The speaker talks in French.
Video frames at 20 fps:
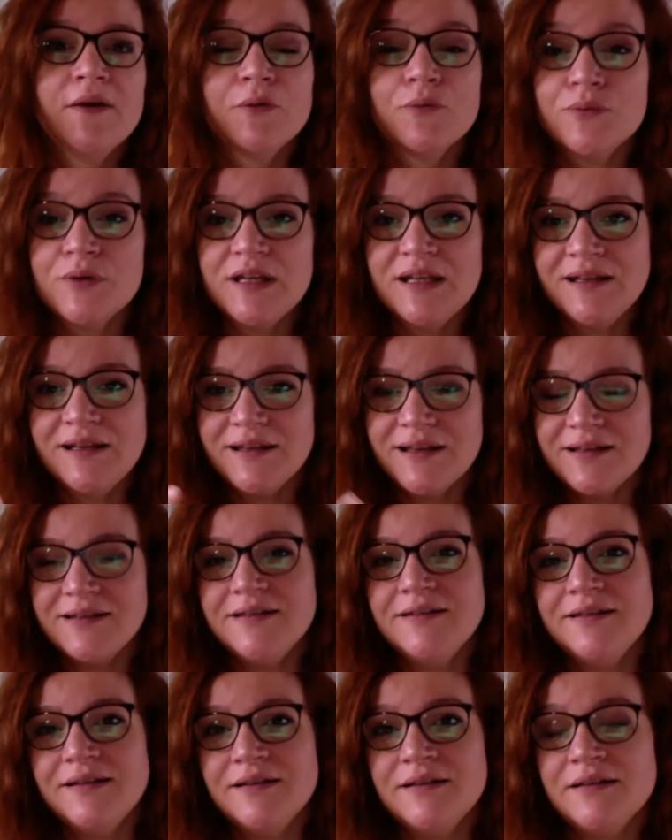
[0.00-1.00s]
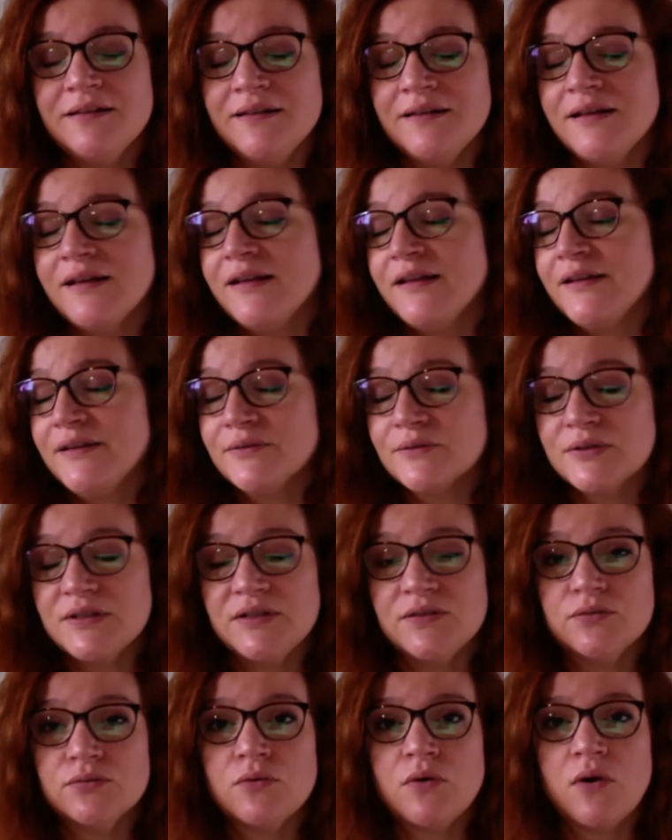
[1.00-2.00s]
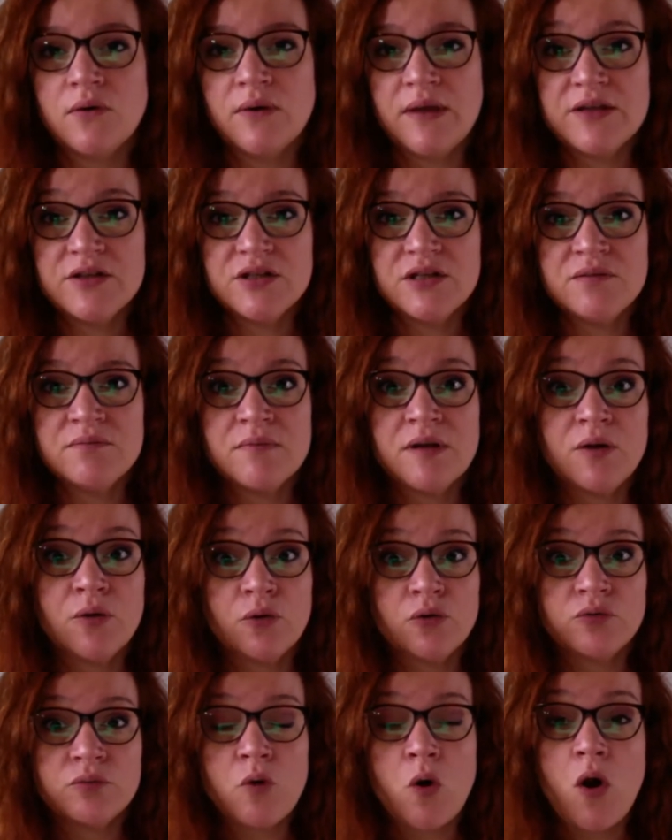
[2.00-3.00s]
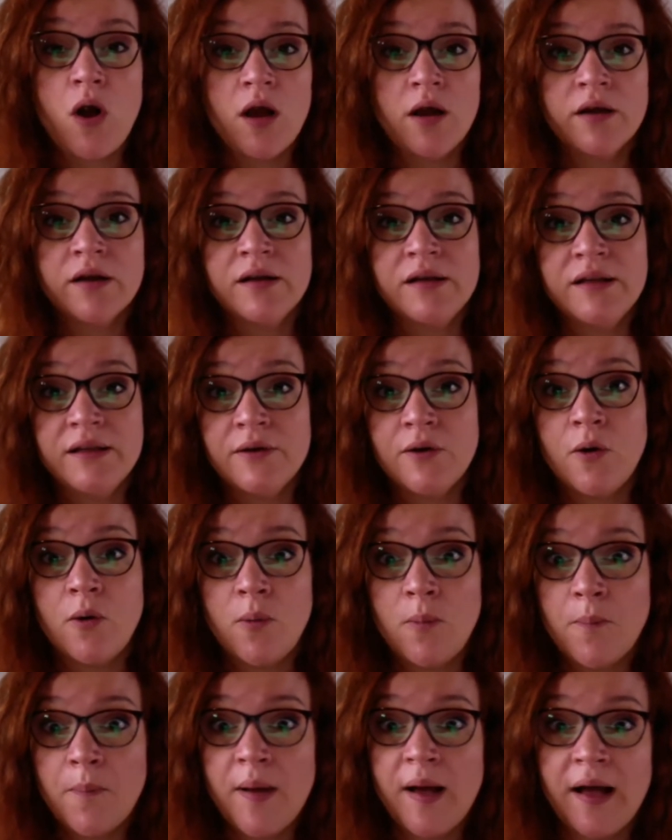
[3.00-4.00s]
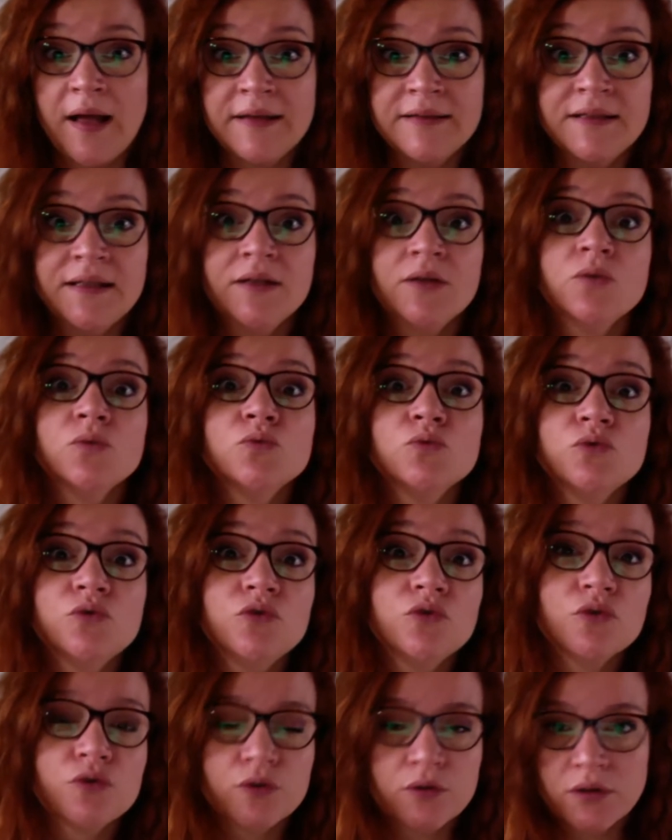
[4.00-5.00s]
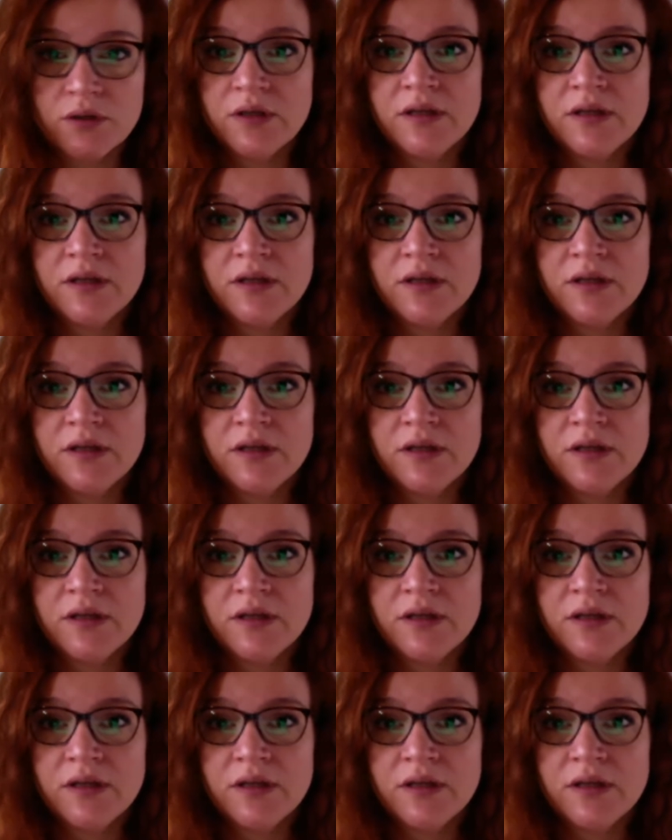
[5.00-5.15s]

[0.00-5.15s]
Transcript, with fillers: Oui, il y a des, des clients qui sont engagés. Malheureusement, un client par année ou deux